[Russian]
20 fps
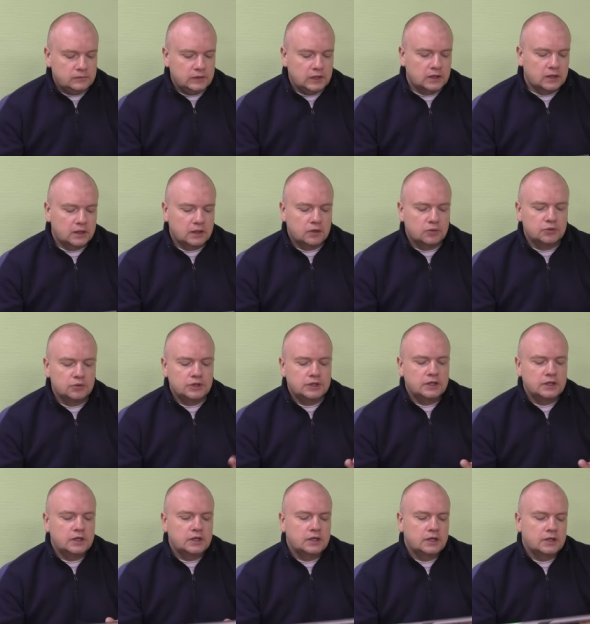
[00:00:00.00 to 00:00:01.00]
А,
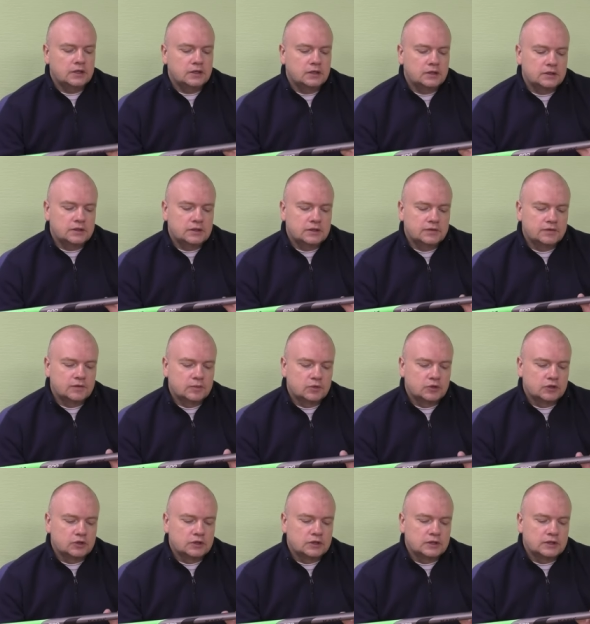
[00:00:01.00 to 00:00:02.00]
усиление. Здесь вы
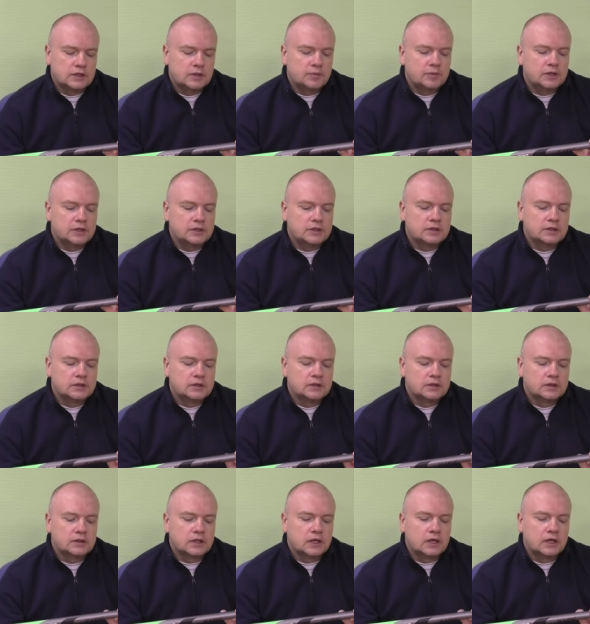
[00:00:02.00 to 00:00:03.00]
можете заметить
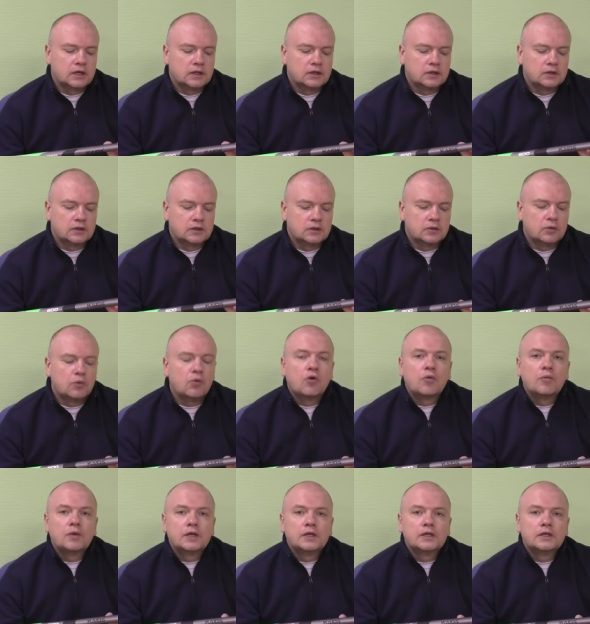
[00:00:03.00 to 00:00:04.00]
на
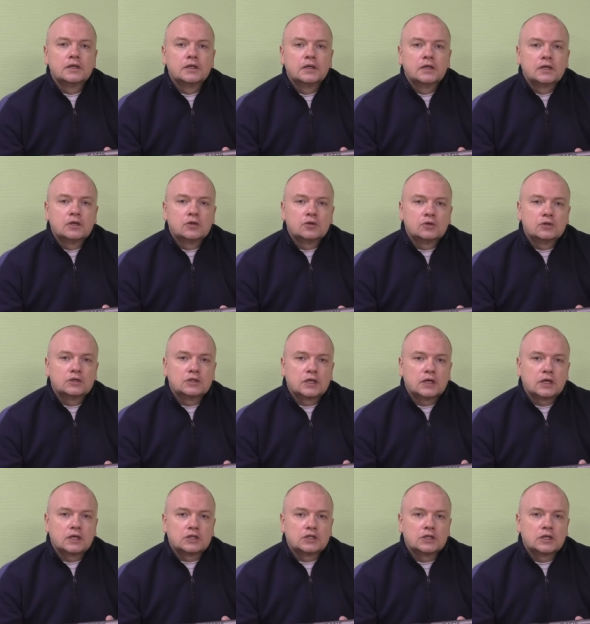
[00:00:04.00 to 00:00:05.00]
комле то есть
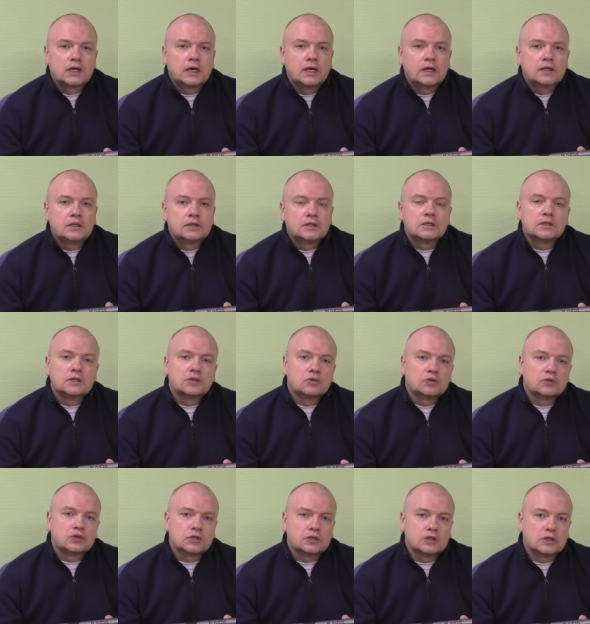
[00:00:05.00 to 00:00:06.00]
каждая коленце
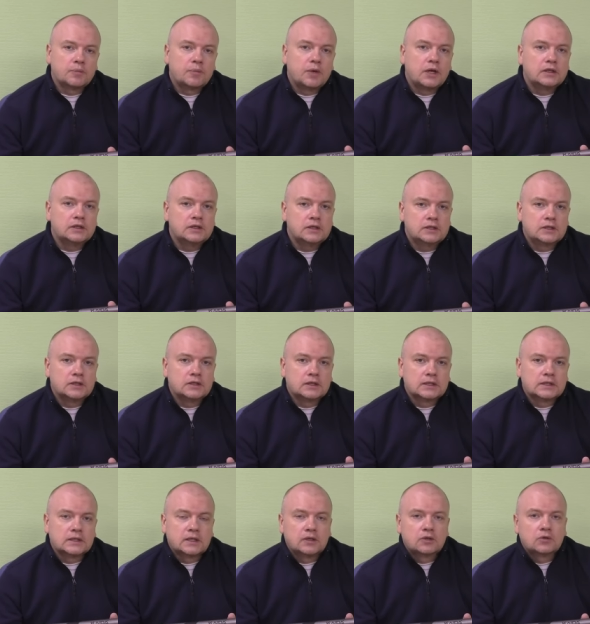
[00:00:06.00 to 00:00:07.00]
тоже дополнительно
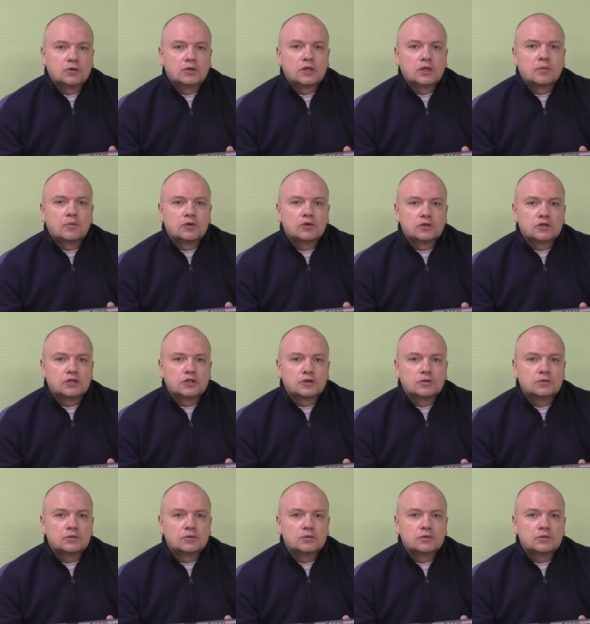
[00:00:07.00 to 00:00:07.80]
с одной намоточкой